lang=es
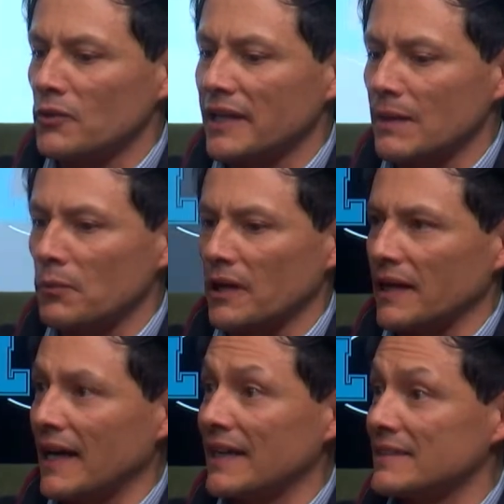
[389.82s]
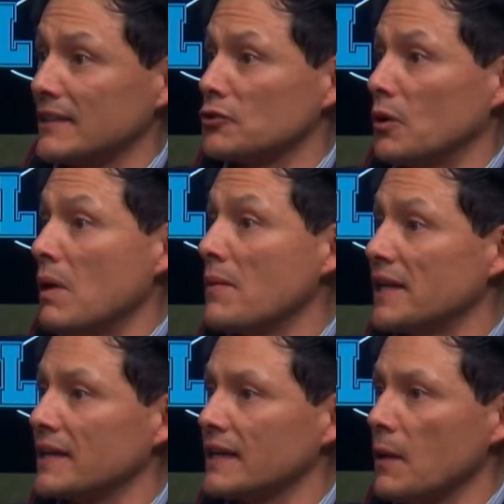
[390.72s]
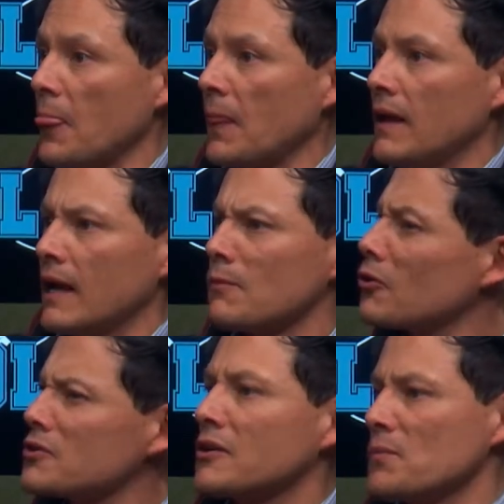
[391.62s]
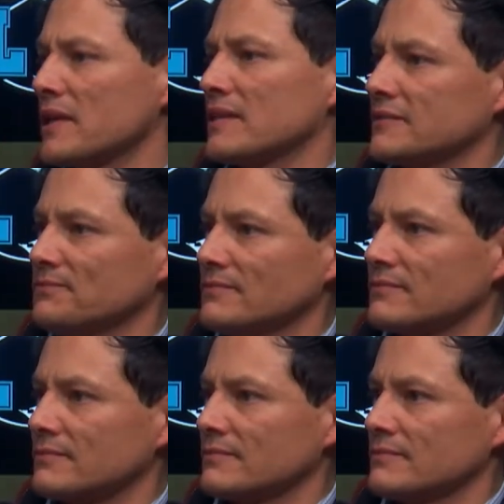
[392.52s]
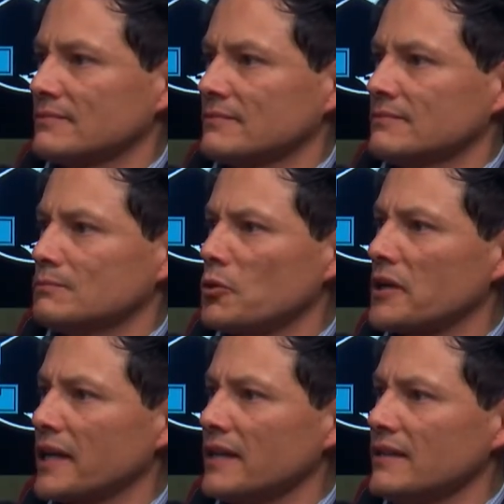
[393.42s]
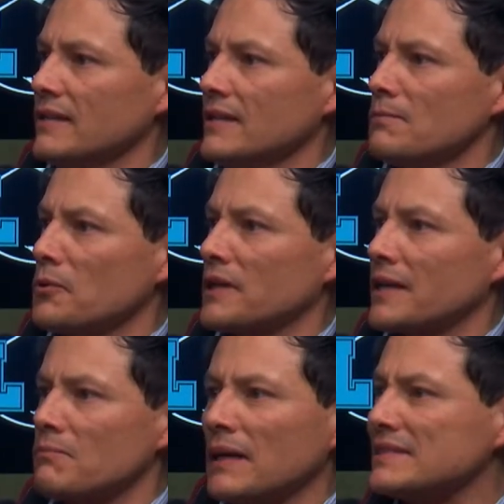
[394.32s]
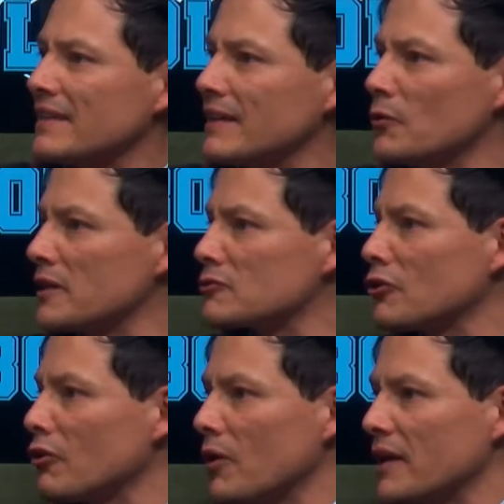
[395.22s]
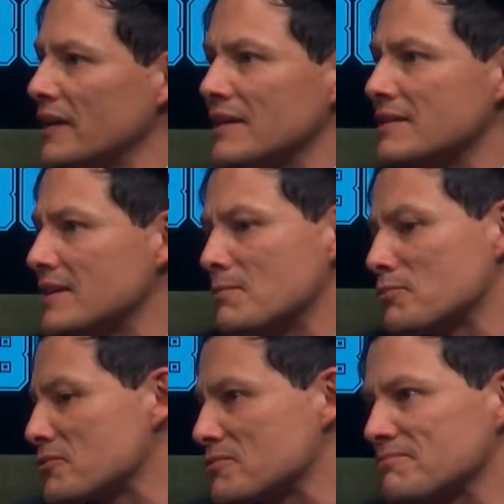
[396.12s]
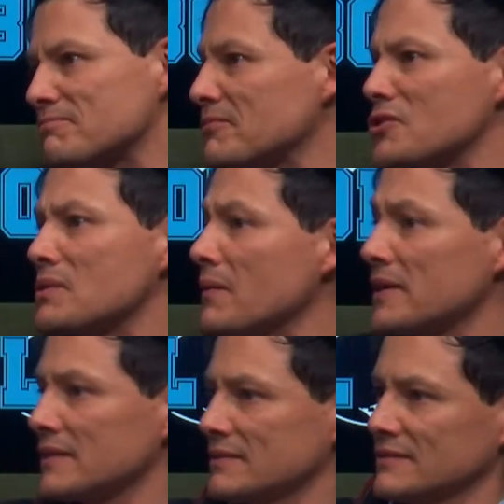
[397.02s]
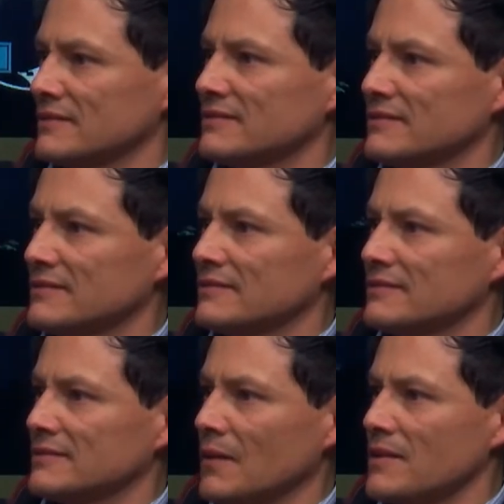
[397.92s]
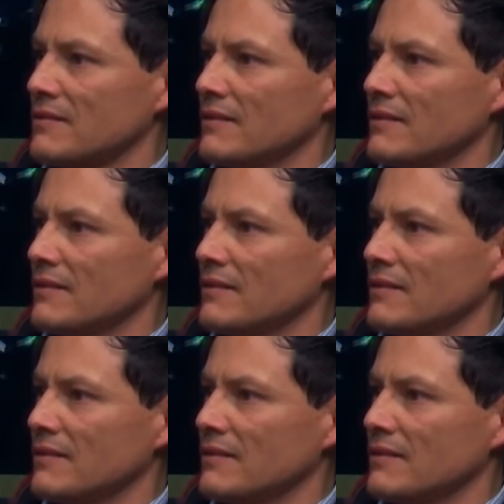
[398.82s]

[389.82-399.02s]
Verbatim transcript: un equipo que jale tanto como América, a lo mejor no te conviene. ¿Por qué? Porque vas a diluir todo ahí y, y pues no se va a ver. ¿Sabes?